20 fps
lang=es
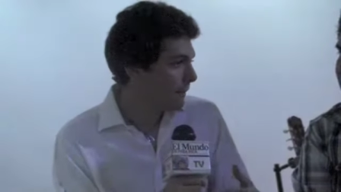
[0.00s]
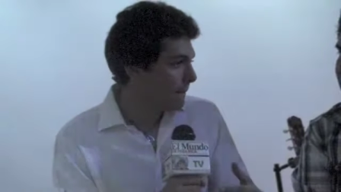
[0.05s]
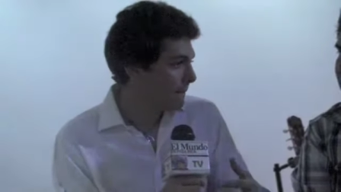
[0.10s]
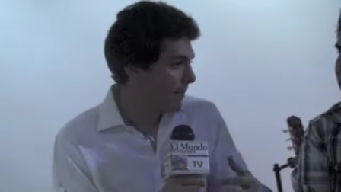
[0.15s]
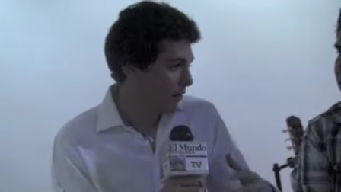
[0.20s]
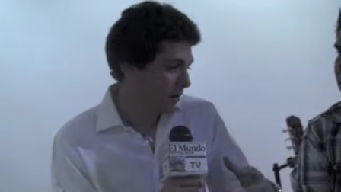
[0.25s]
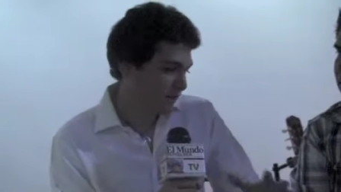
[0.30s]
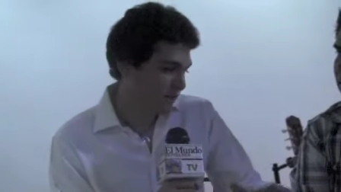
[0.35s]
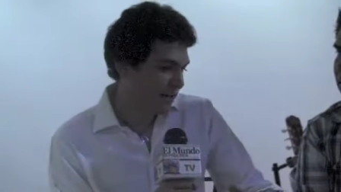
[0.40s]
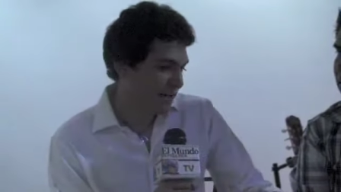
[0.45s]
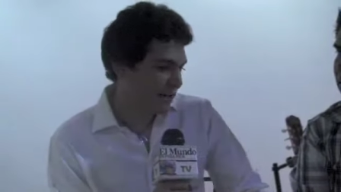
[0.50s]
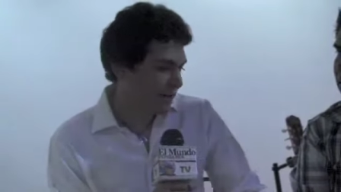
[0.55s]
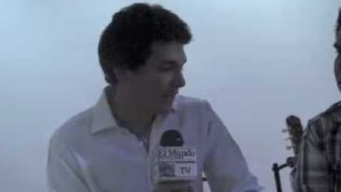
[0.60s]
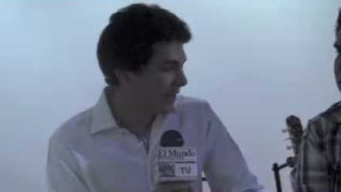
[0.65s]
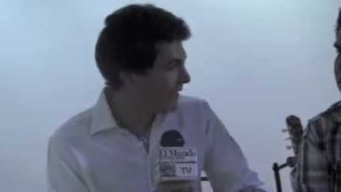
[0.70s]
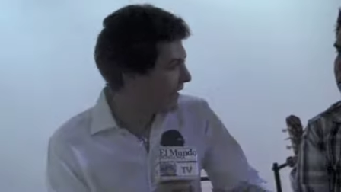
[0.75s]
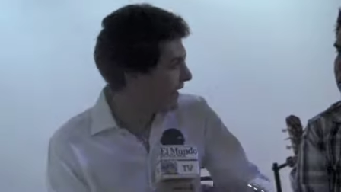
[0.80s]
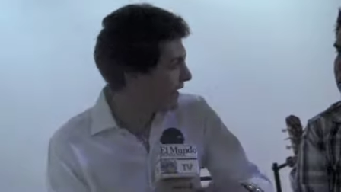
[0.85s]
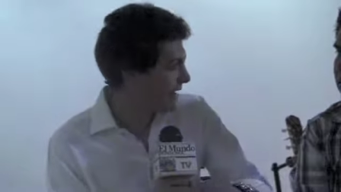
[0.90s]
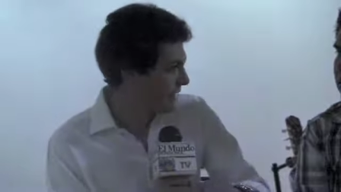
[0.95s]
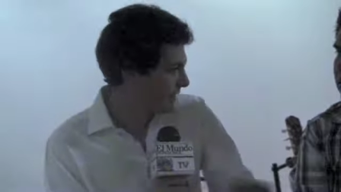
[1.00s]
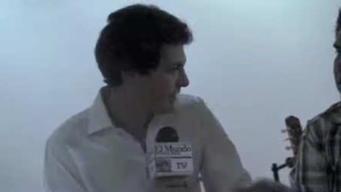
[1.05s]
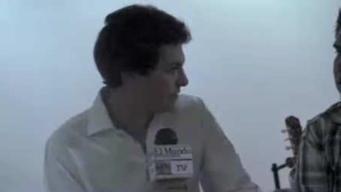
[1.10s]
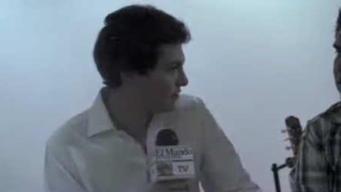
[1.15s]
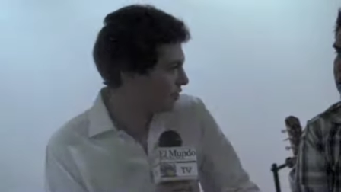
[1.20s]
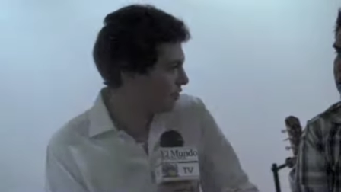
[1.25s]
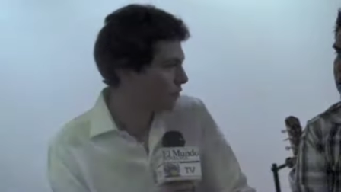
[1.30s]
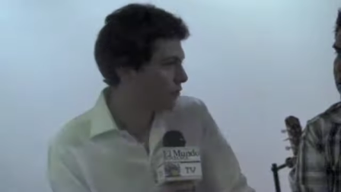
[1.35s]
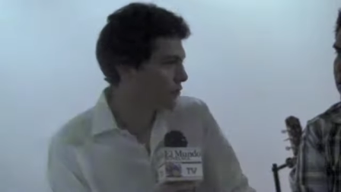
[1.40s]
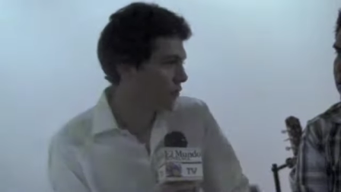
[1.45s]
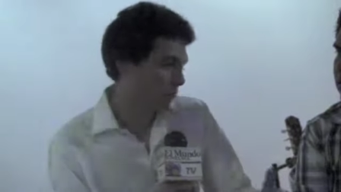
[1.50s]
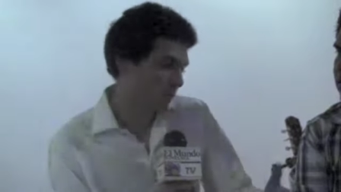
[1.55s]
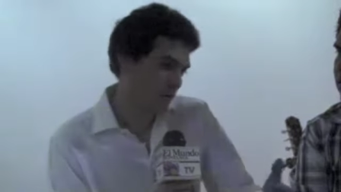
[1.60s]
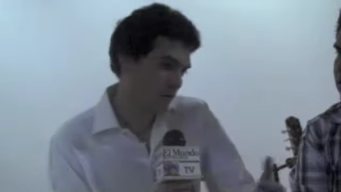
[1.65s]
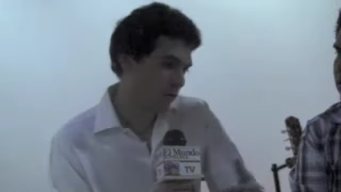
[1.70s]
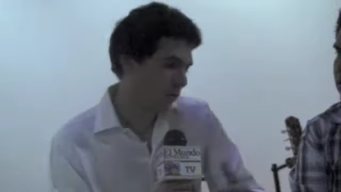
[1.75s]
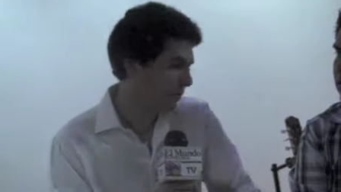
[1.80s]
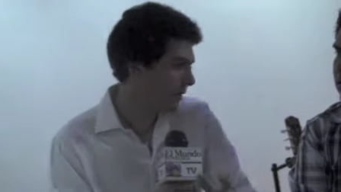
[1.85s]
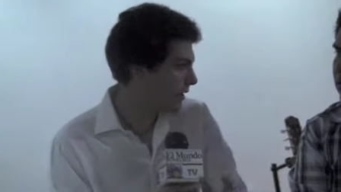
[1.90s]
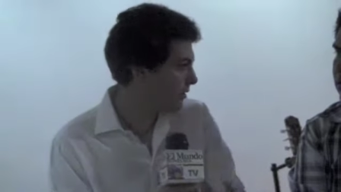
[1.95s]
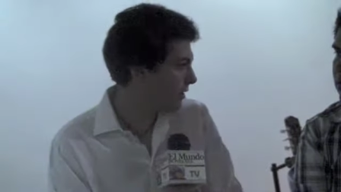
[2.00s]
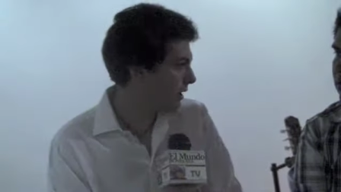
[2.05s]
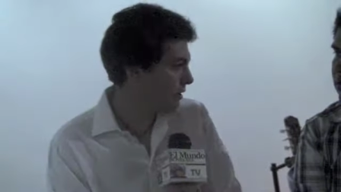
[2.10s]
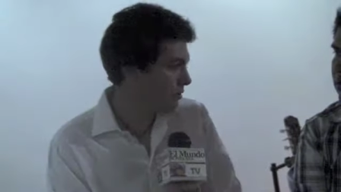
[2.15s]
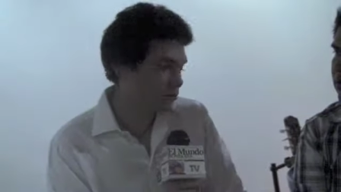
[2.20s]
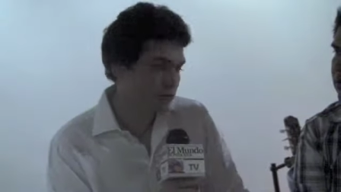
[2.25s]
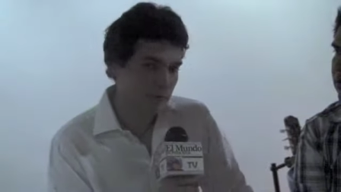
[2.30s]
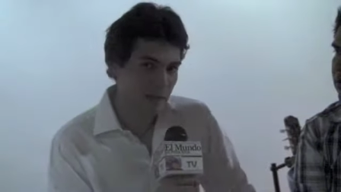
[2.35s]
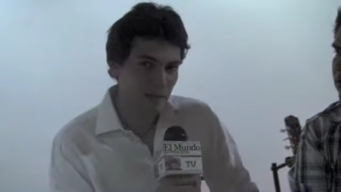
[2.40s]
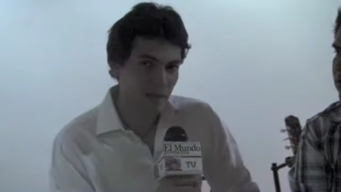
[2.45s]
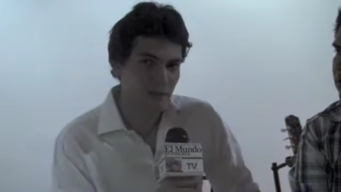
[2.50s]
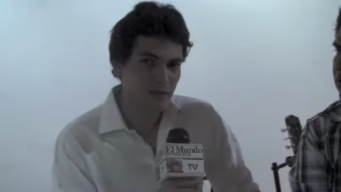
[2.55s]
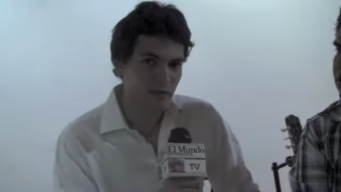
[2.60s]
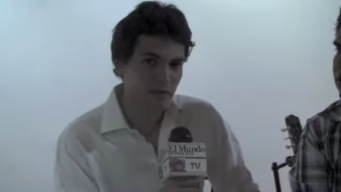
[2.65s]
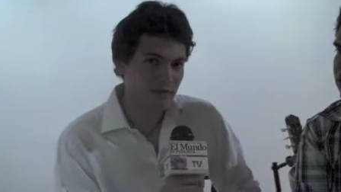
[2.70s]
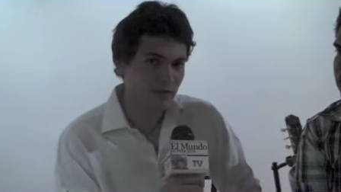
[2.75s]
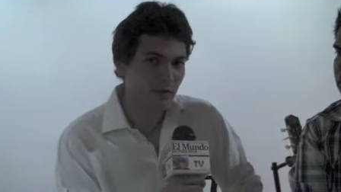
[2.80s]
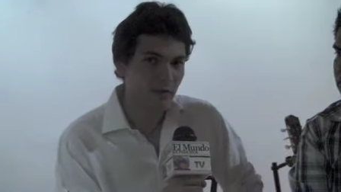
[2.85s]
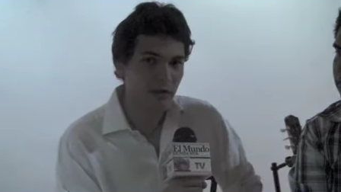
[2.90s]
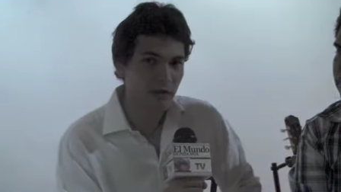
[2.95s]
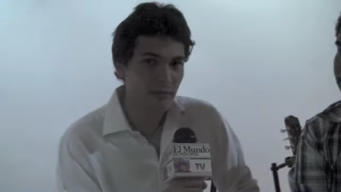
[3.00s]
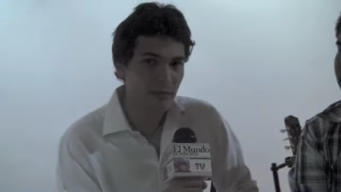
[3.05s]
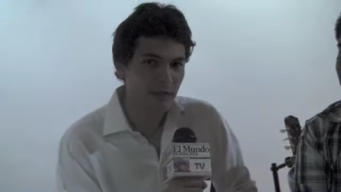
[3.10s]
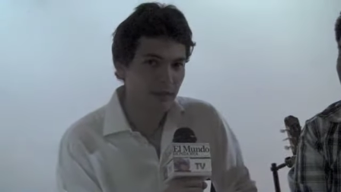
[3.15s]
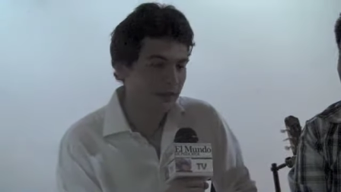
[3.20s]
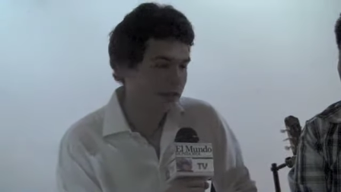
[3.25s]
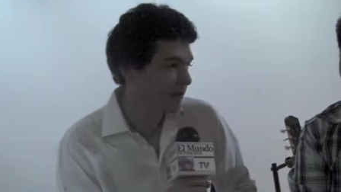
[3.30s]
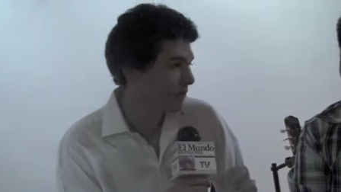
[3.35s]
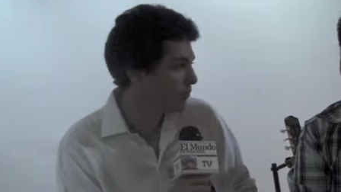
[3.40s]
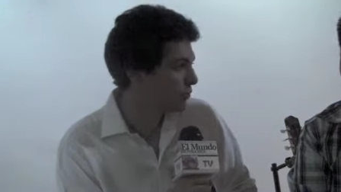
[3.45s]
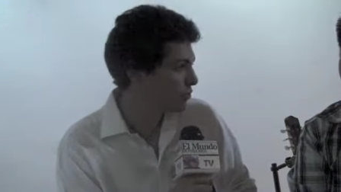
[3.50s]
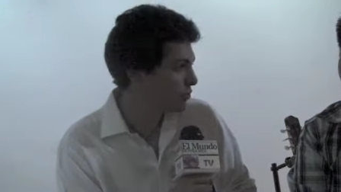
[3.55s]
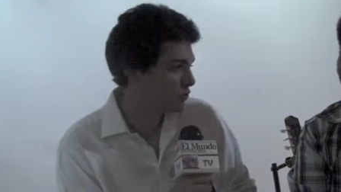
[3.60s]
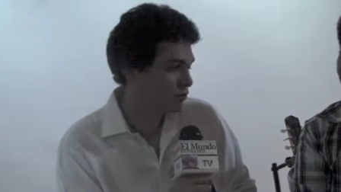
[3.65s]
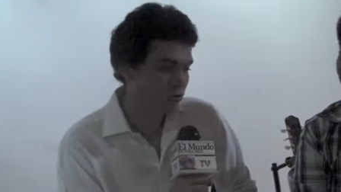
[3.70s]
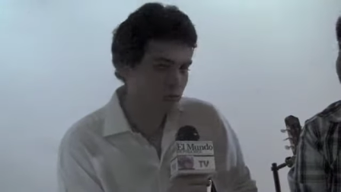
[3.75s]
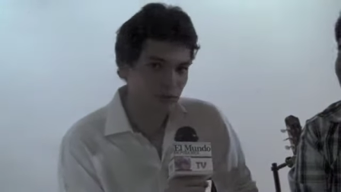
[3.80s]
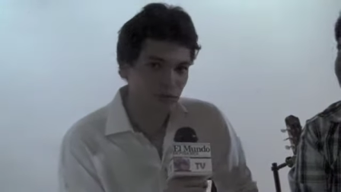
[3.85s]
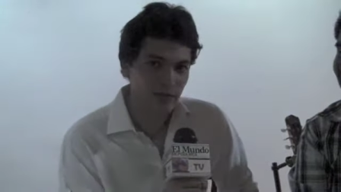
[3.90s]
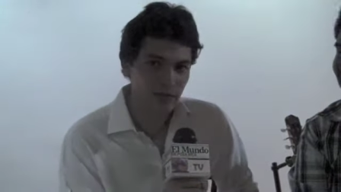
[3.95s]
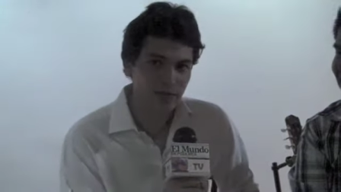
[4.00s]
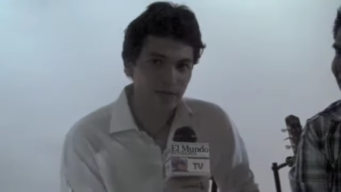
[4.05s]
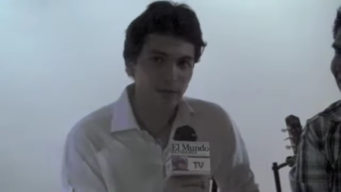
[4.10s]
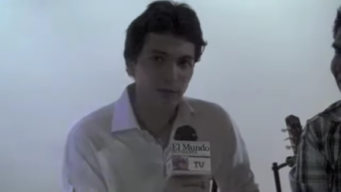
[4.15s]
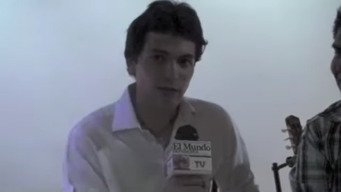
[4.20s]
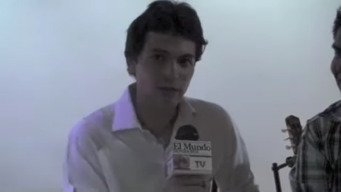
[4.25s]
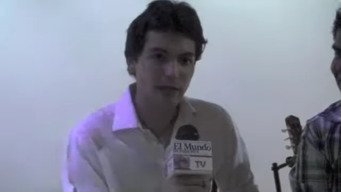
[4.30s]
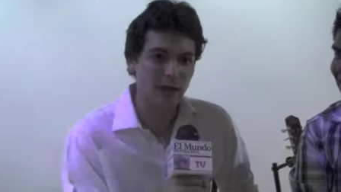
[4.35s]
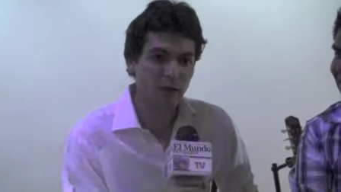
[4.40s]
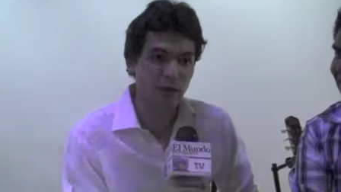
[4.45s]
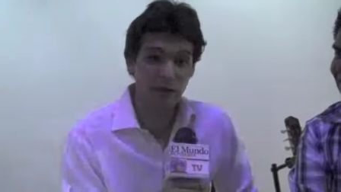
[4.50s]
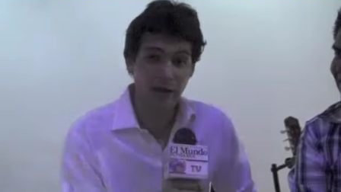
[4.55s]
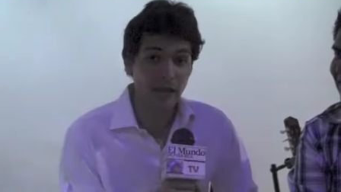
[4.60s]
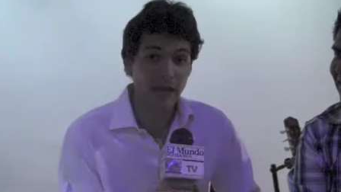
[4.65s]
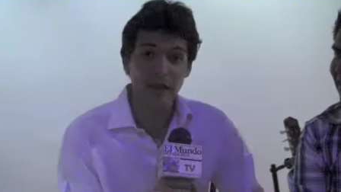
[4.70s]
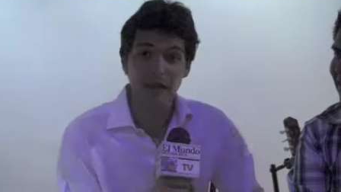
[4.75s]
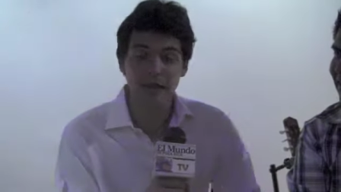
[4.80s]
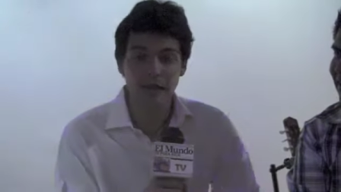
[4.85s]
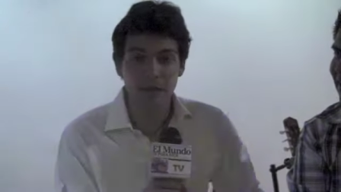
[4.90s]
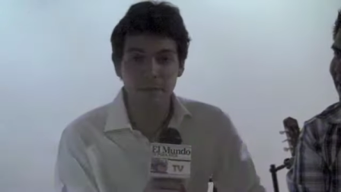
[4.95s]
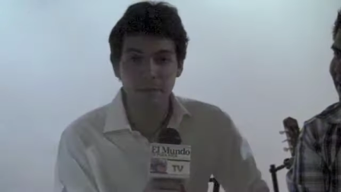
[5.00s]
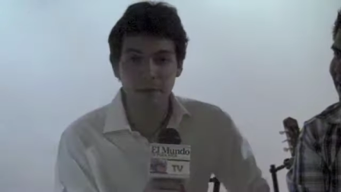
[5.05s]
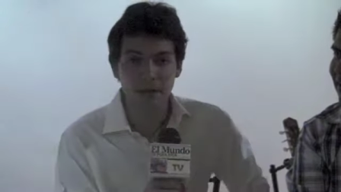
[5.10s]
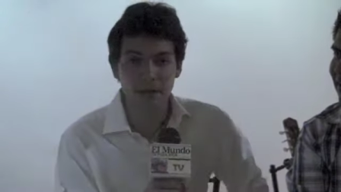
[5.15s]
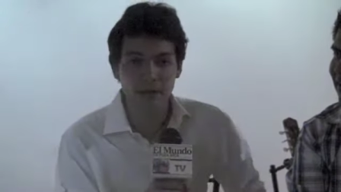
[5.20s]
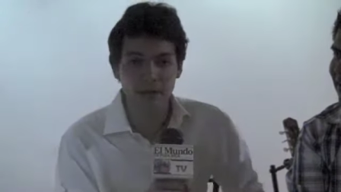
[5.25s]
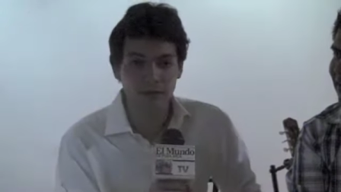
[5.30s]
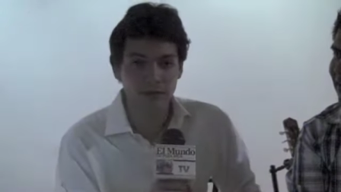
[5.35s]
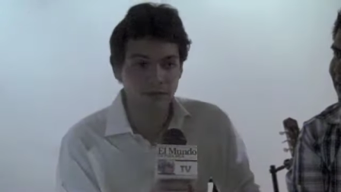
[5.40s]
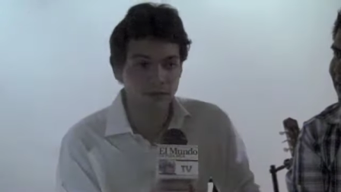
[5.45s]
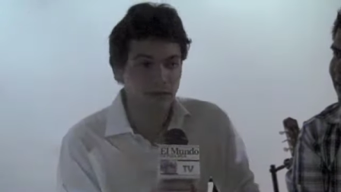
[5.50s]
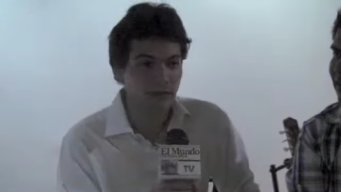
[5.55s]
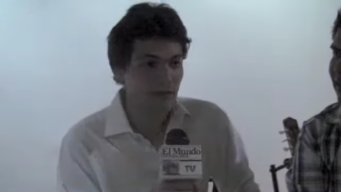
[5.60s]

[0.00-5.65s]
pero al final del día la edición, como lo vieron en los videos que seguramente muchos de ustedes votaron, era a capela, ¿no?